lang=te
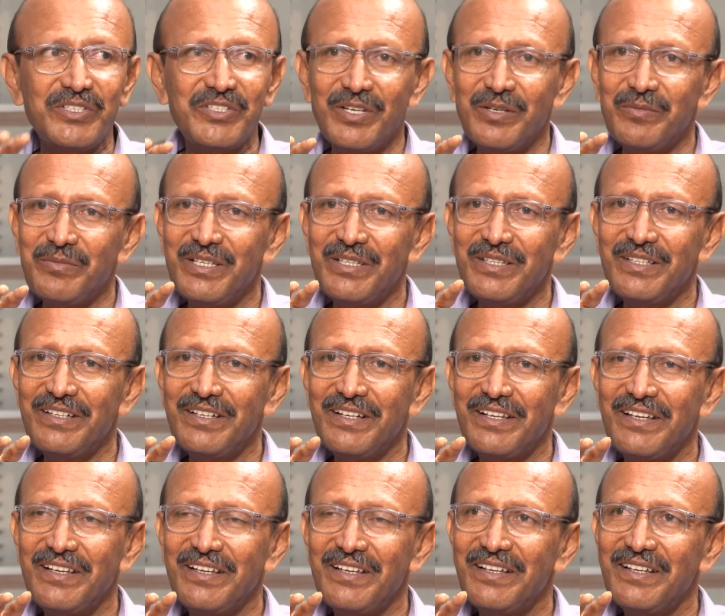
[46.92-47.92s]
విషయం
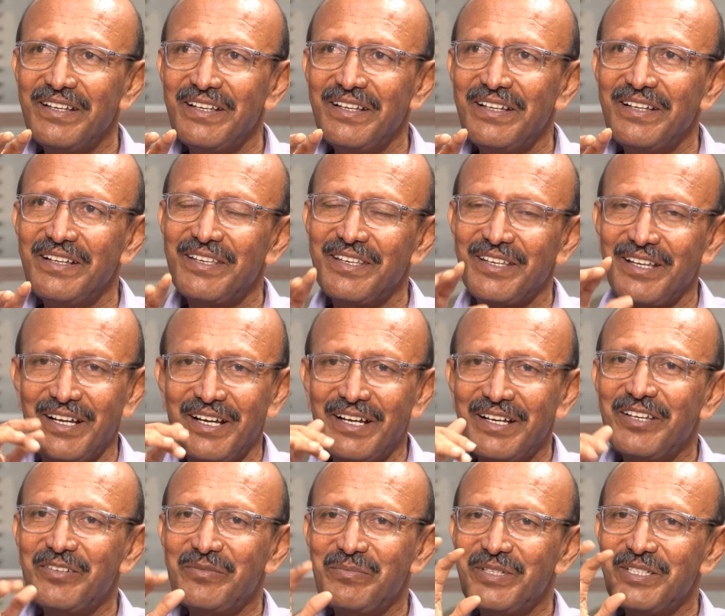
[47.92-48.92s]
ఏంటంటే నాకు
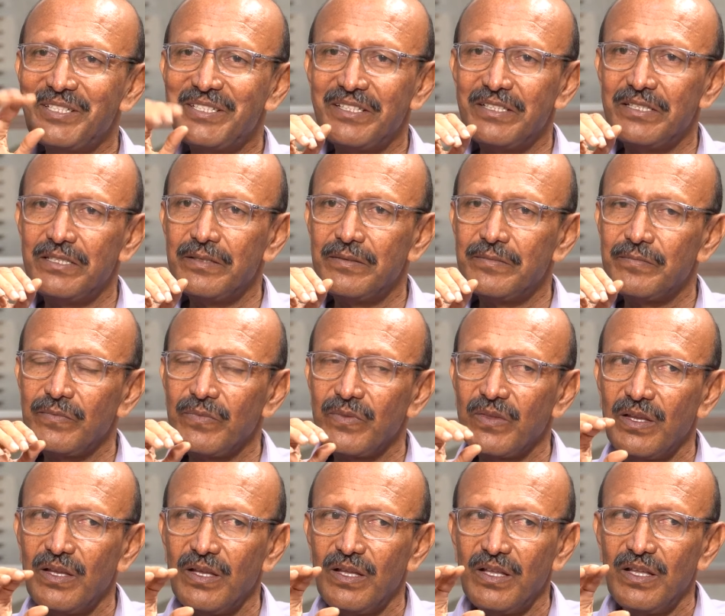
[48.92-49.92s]
అనిపించేది
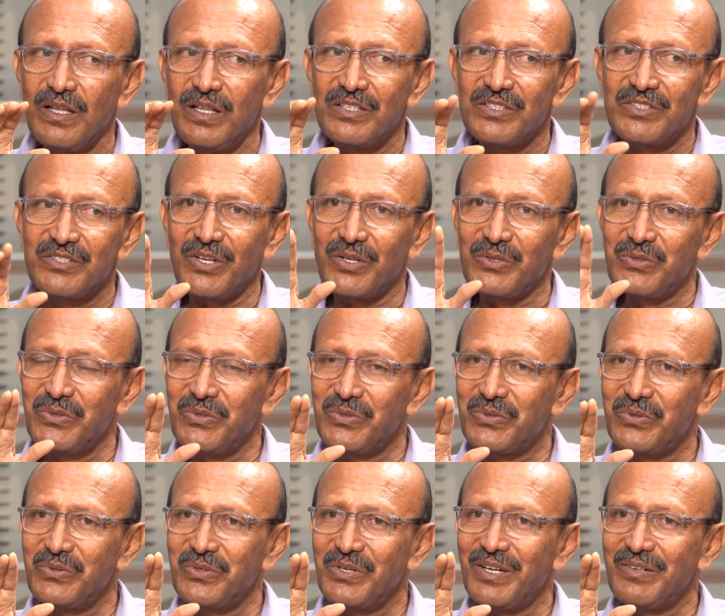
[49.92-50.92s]

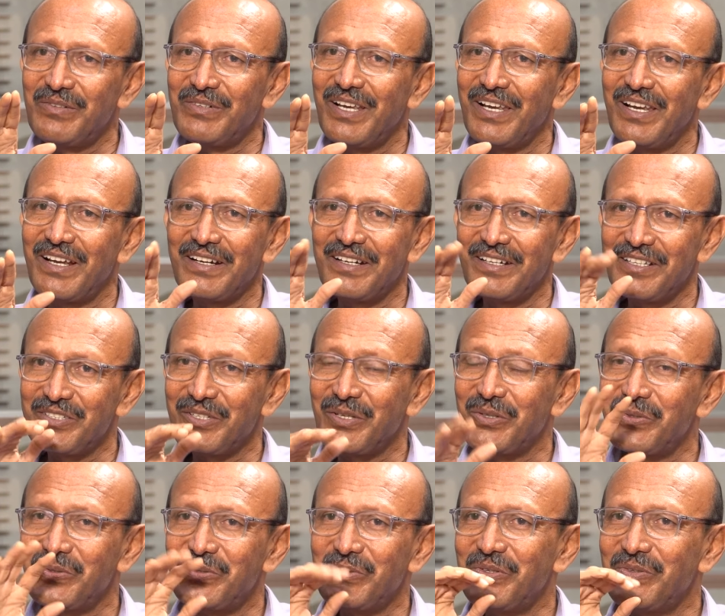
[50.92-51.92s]
చదువుకున్న వాళ్ళకంటే
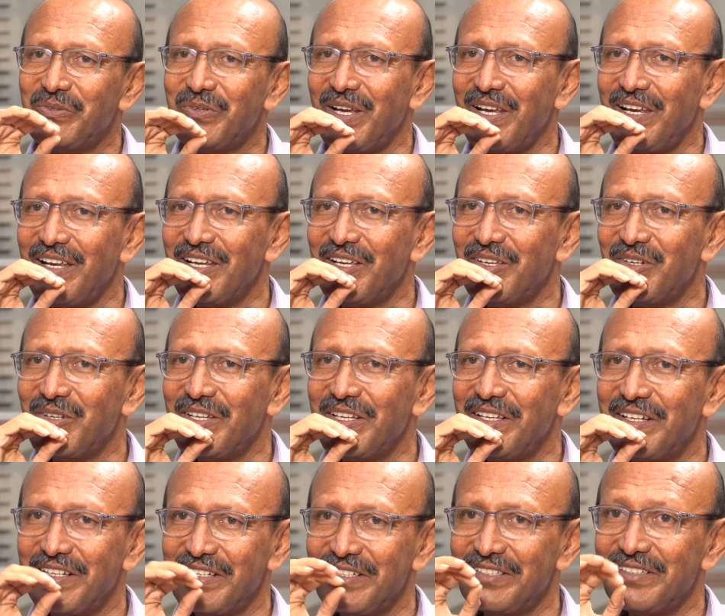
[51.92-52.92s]
చదువుకుని వాళ్ళలోనే
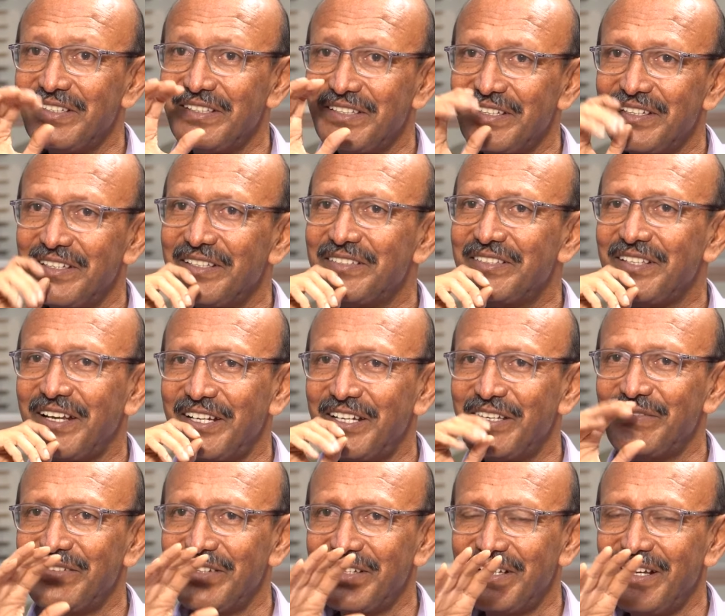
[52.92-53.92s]
రేషనల్ థింకింగ్
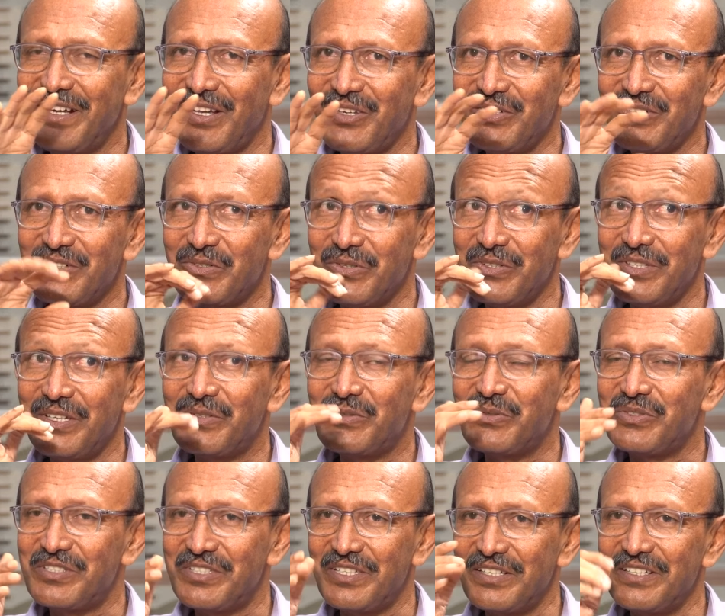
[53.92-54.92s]
సైంటిఫిక్గా ఆలో కొద్ది
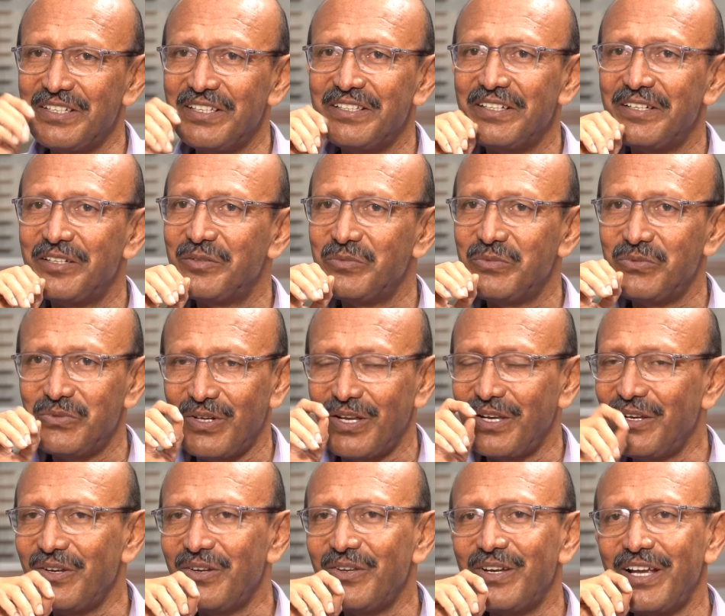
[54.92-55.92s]
క్వశ్చన్ చేయడం
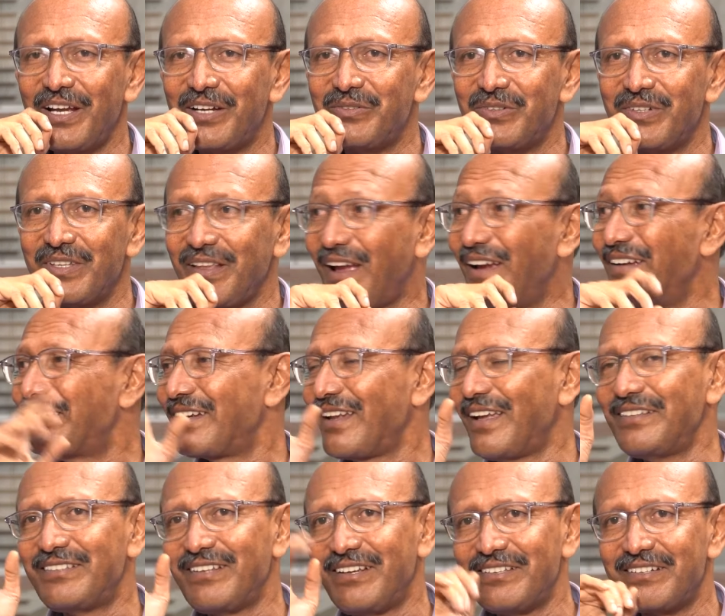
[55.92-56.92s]
వాళ్ళలోనే ఎక్కువ ఉంటుంది ఇట్లా
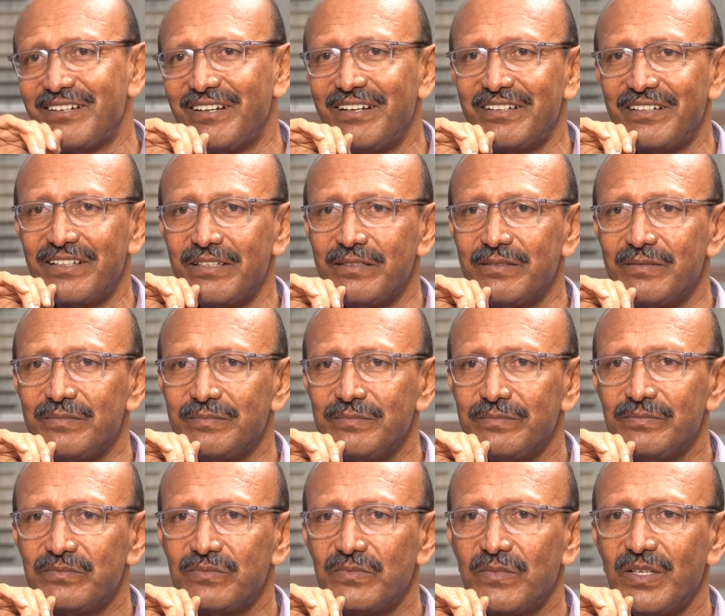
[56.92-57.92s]
అదిరా అంటారు
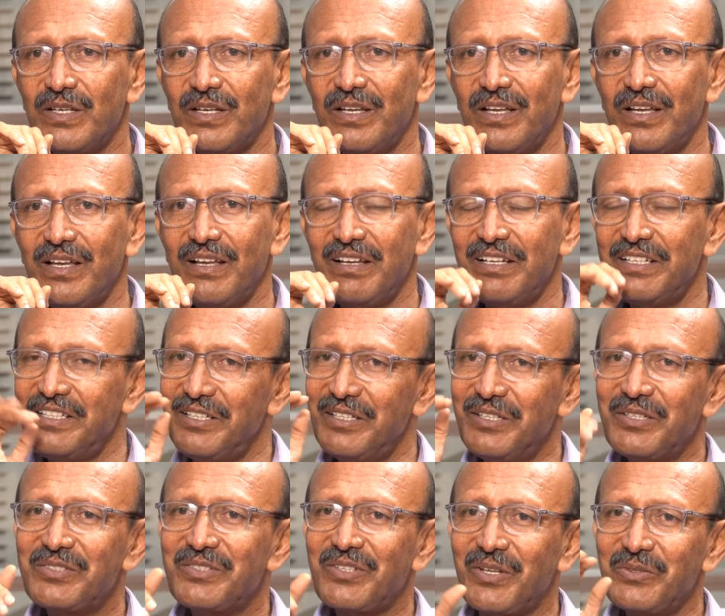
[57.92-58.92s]

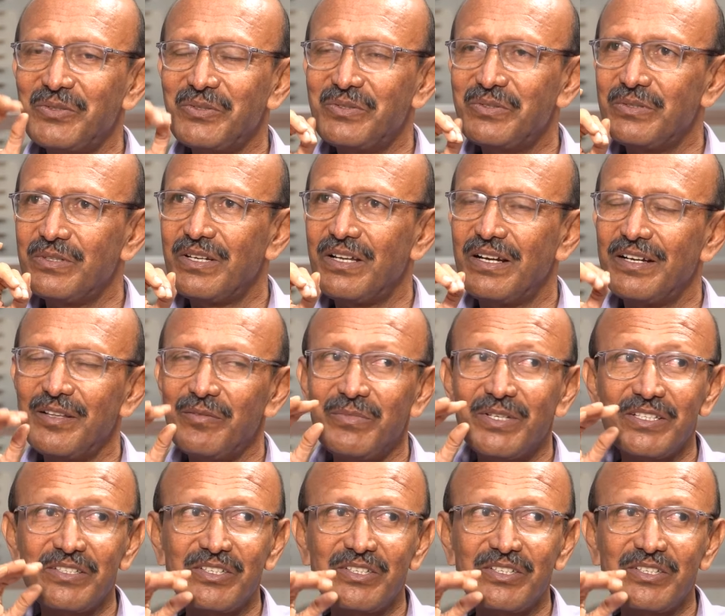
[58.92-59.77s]
వీళ్ళు చదువుకున్న అంటే మన